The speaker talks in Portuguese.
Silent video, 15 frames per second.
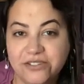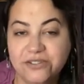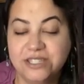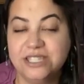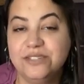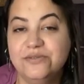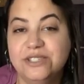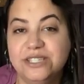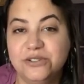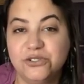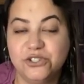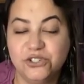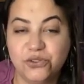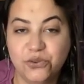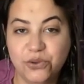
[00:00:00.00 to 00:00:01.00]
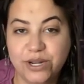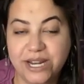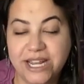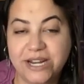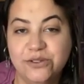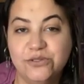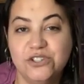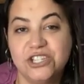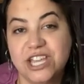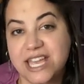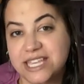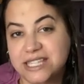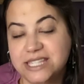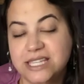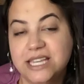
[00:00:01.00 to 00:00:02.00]
Se você gostou, né, não
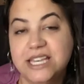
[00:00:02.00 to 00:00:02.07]
esquece